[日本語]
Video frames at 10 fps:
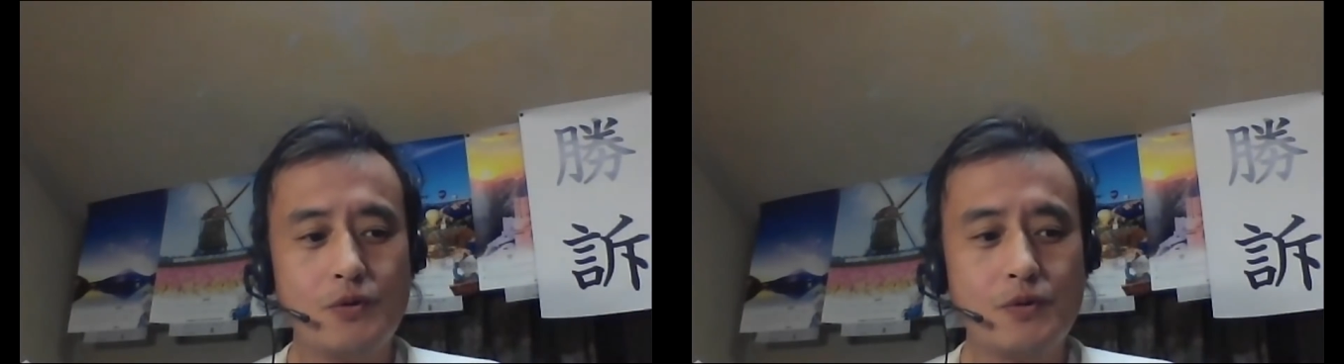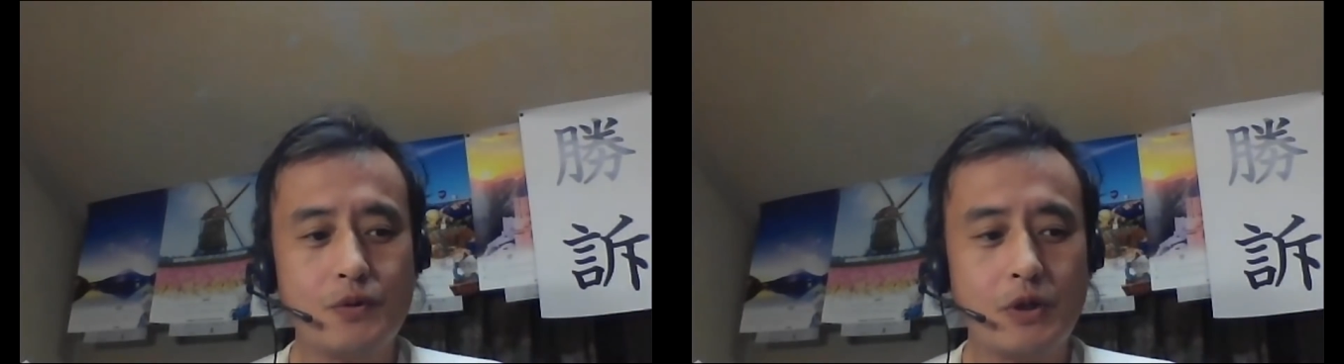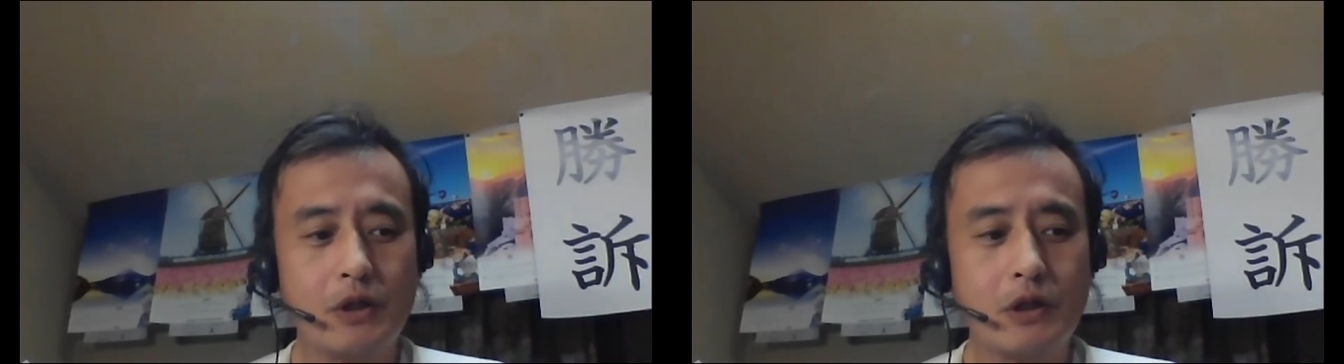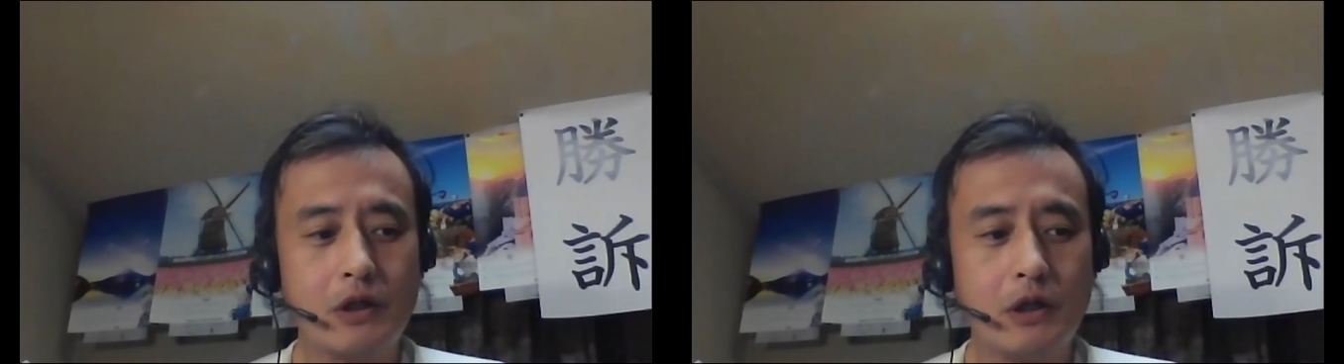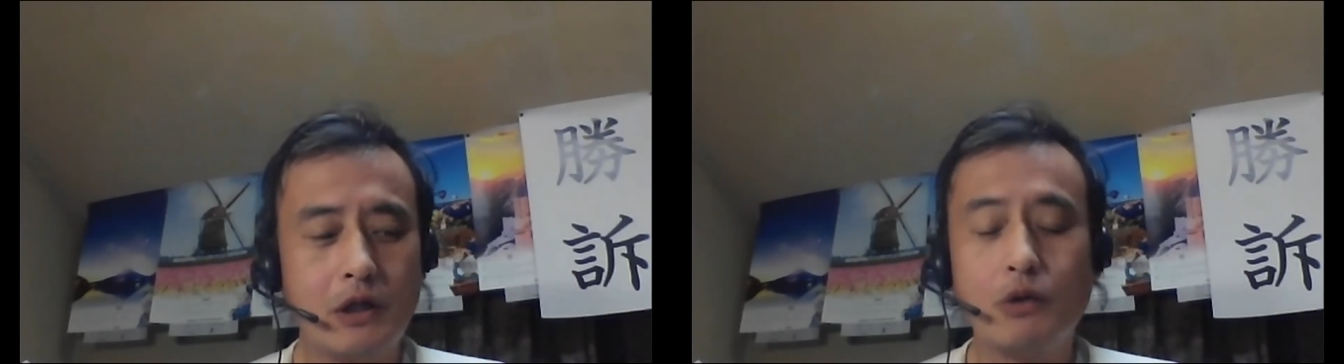それ
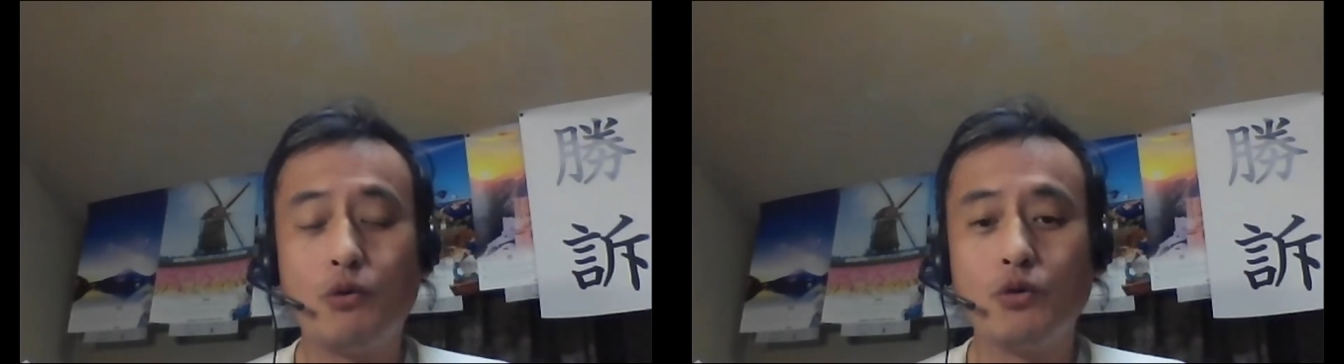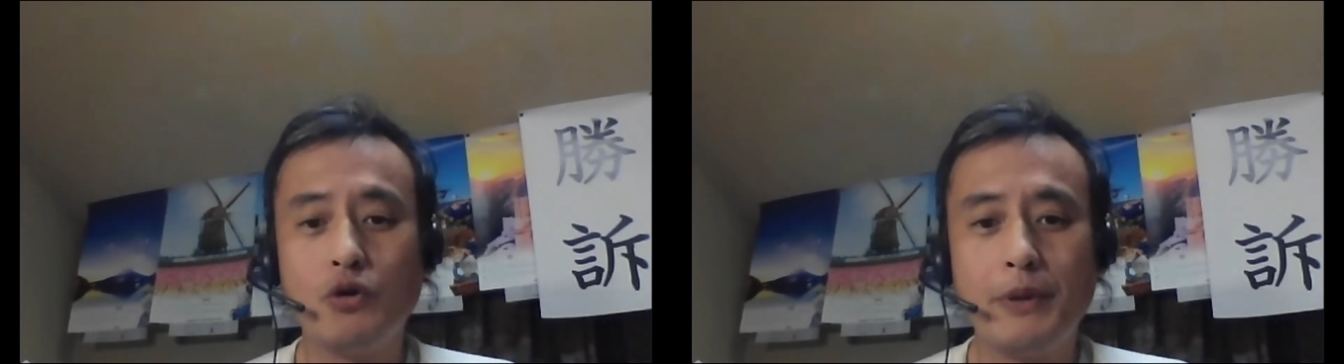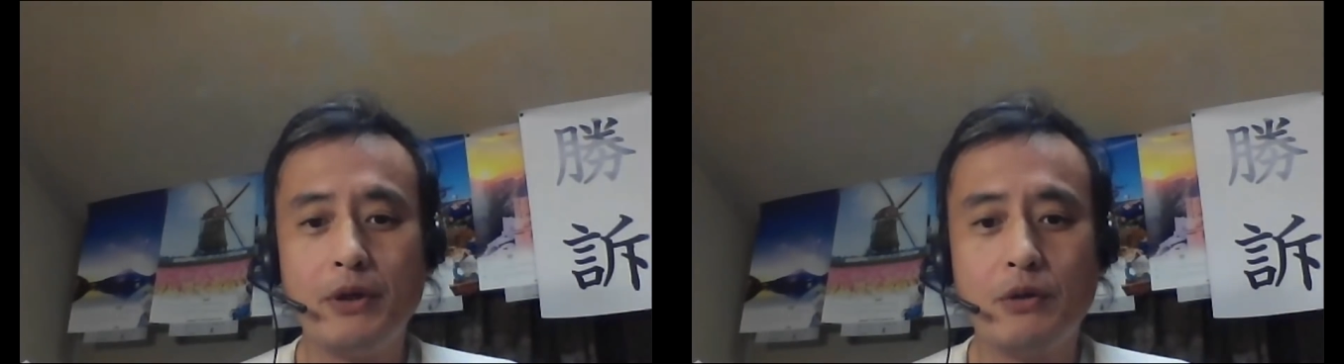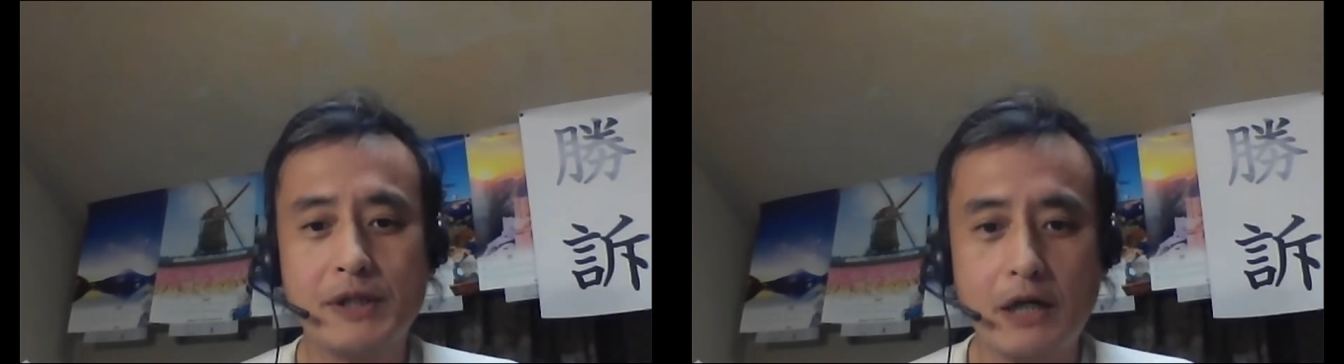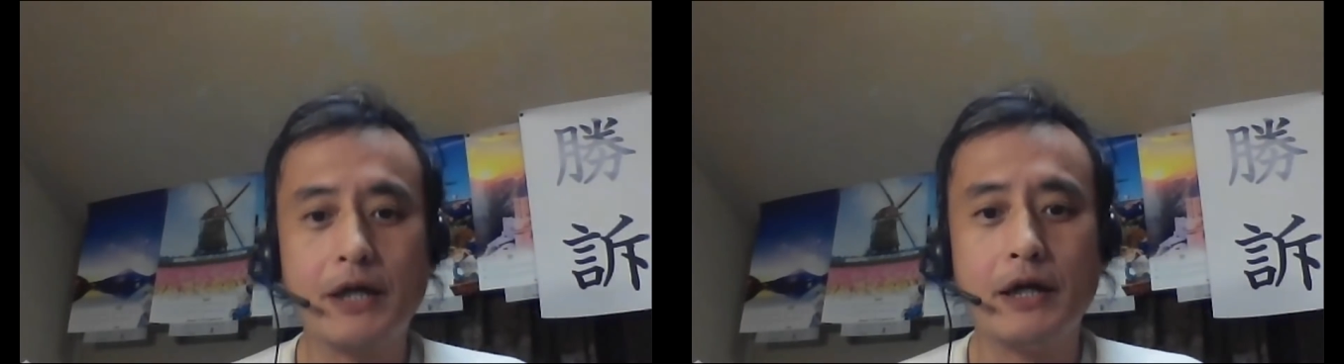から口頭弁論が
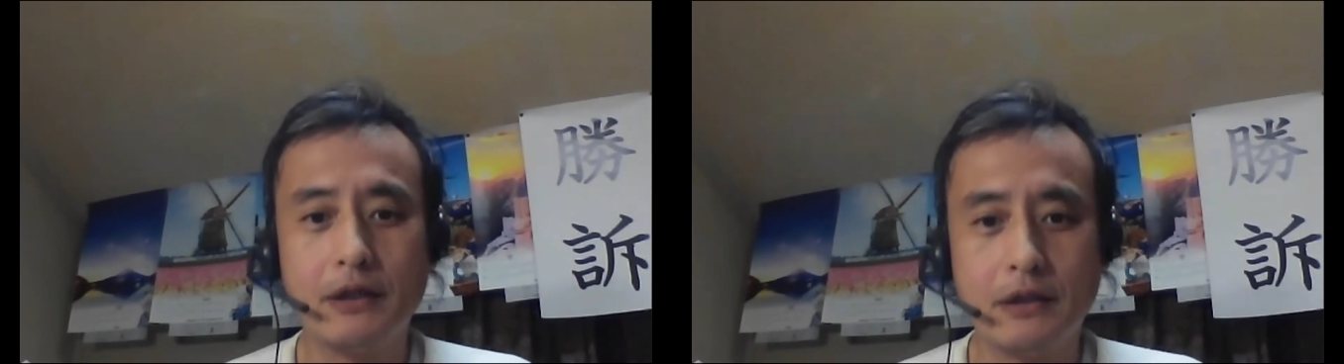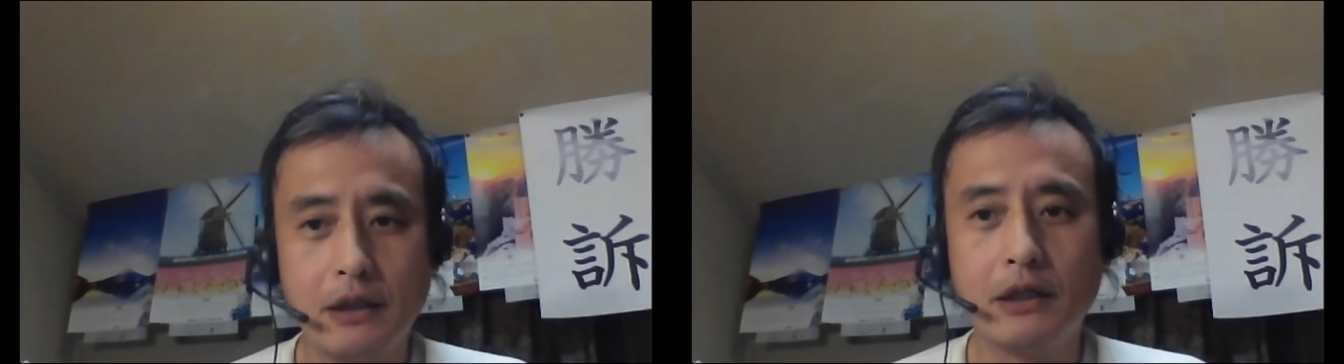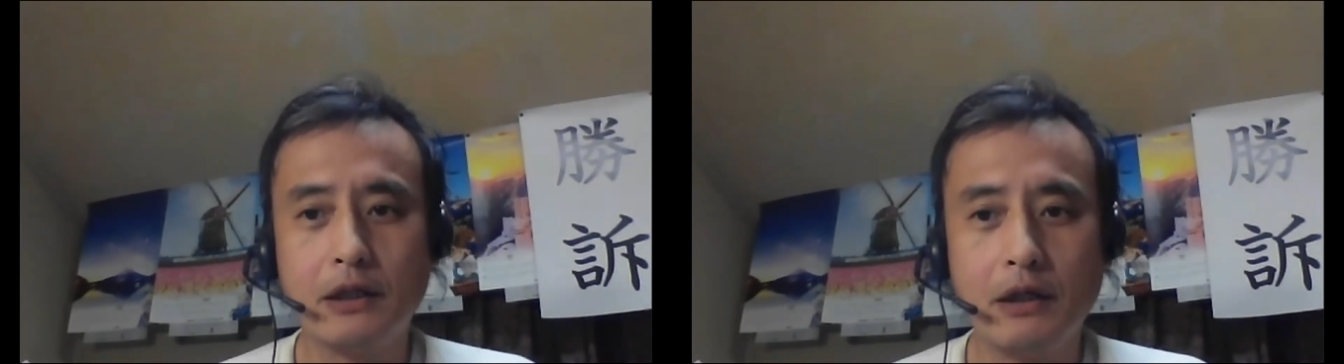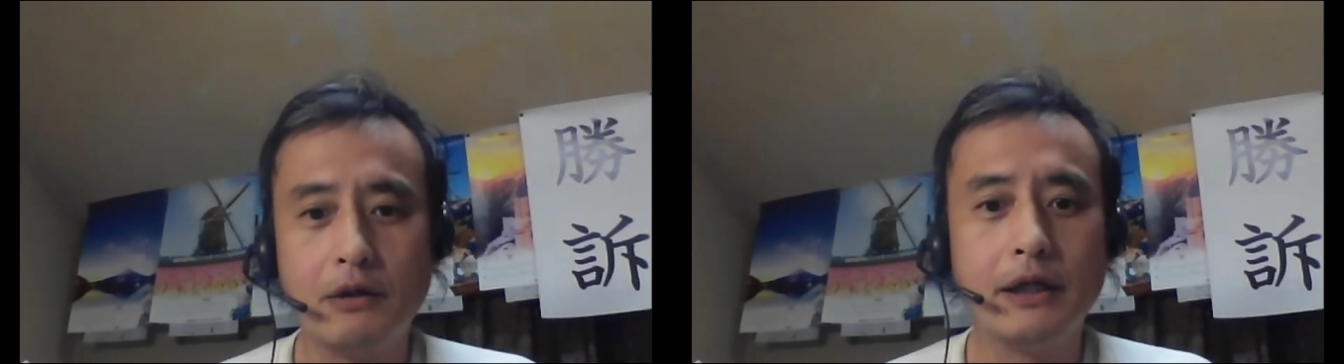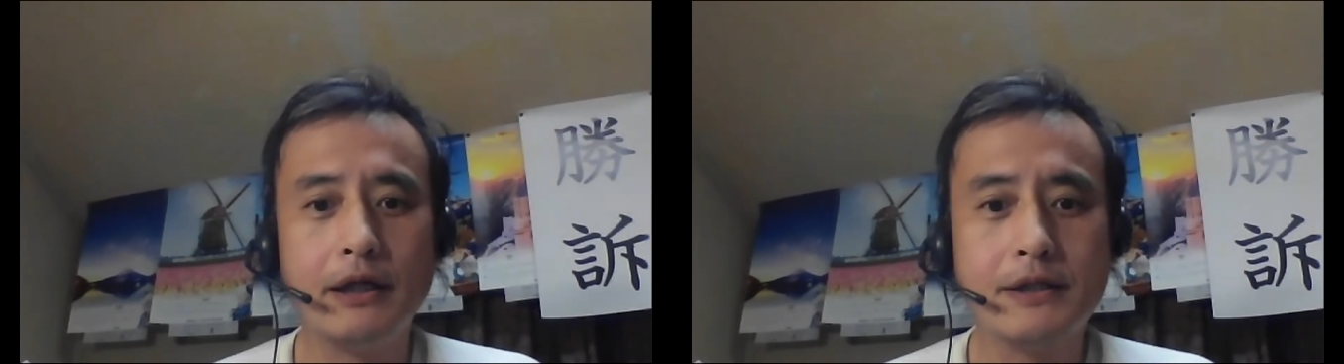3件あったわ
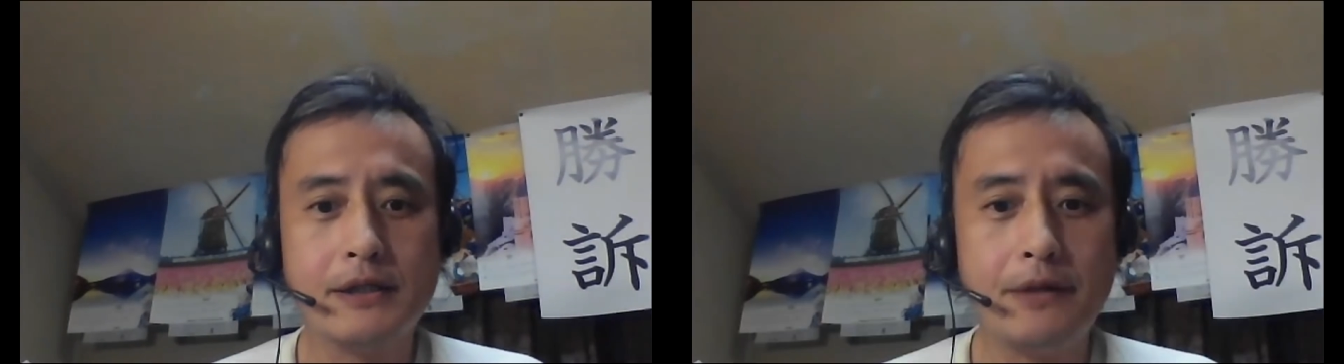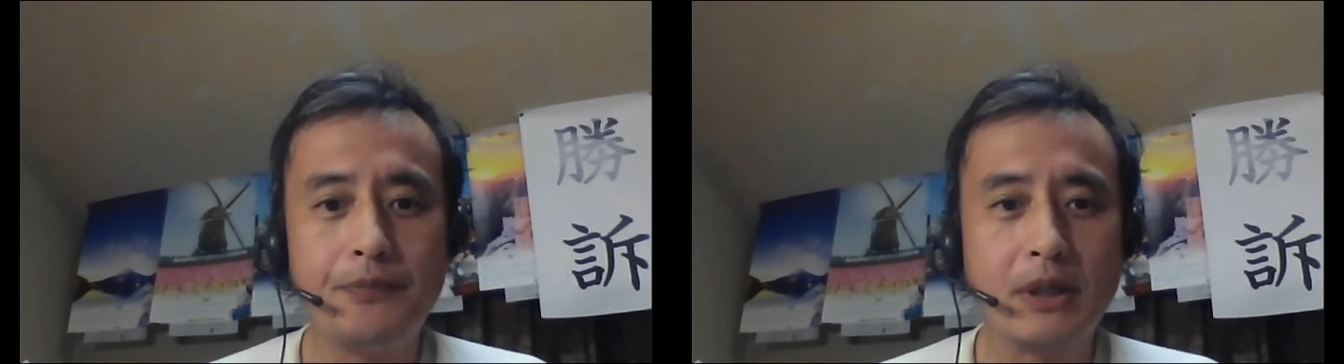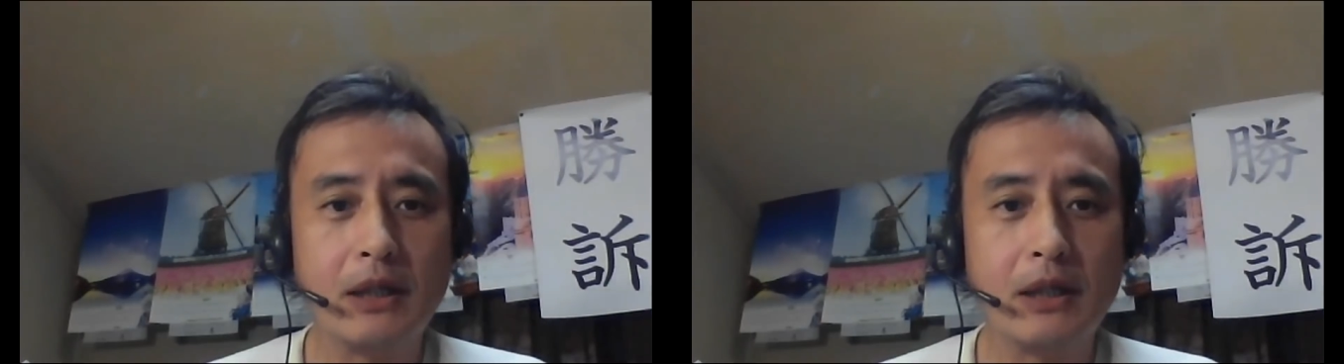けですね。